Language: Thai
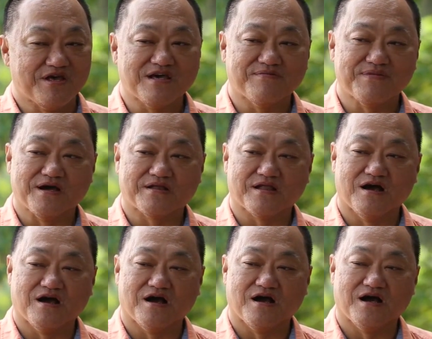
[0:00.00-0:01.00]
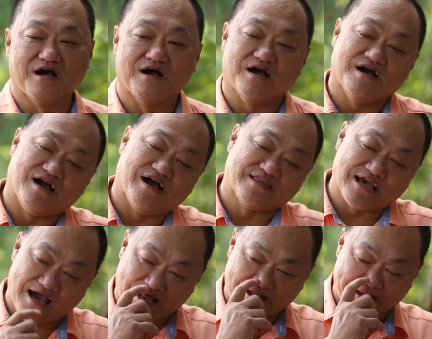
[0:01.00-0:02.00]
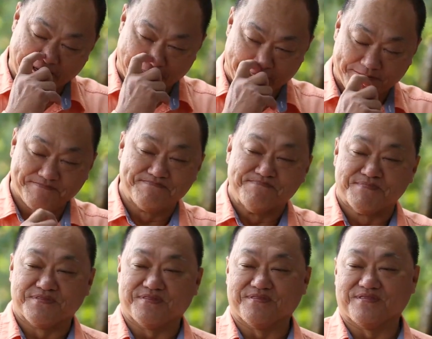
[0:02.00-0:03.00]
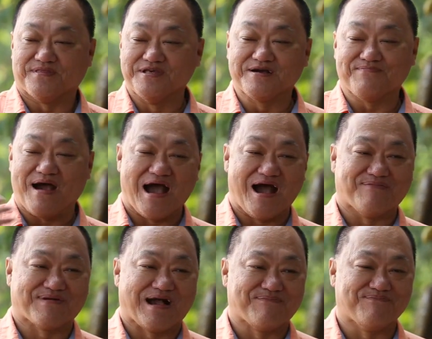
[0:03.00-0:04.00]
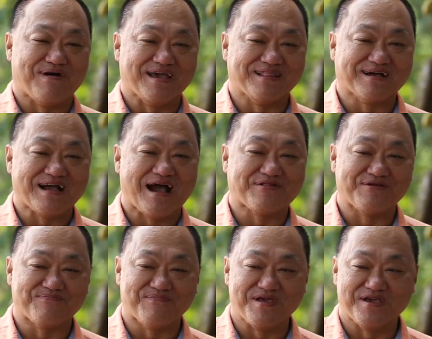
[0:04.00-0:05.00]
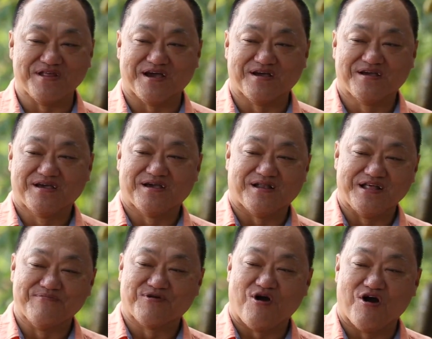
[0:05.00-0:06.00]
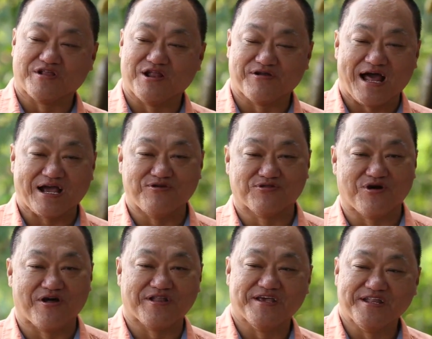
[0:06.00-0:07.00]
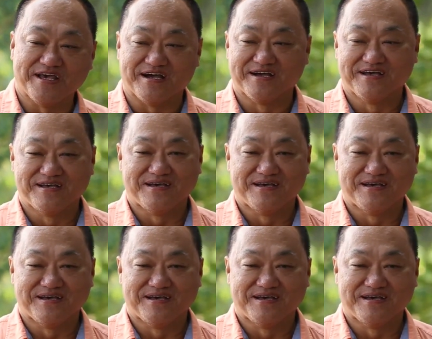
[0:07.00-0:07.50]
ยันถ้าเกิดอออาจารย์นึกภาพกลับไปตัห้าสิบปีเนี่ยรริมคลองที่เรานั่งอยู่ตอนนี้เนี่ย